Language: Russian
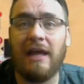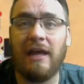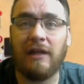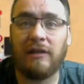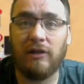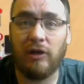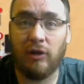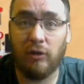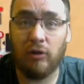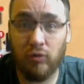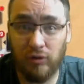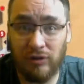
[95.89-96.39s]

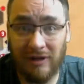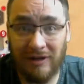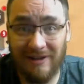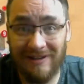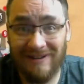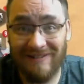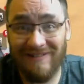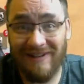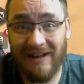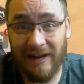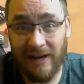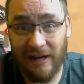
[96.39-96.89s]
это
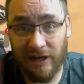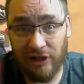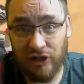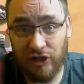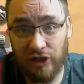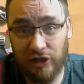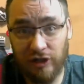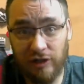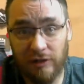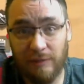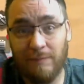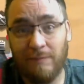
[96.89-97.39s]

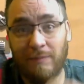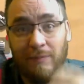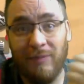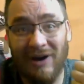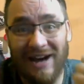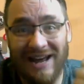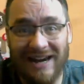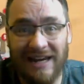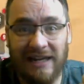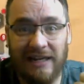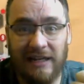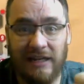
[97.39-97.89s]
русскоговорящие
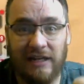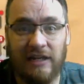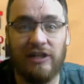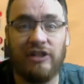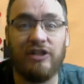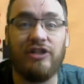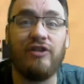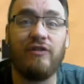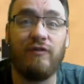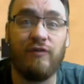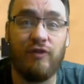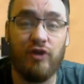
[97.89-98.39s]
парни
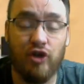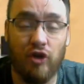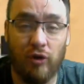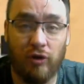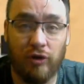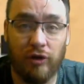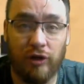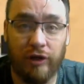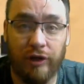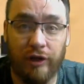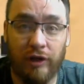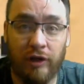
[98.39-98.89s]
и
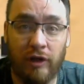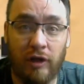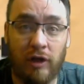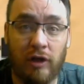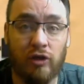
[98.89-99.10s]
девчонки.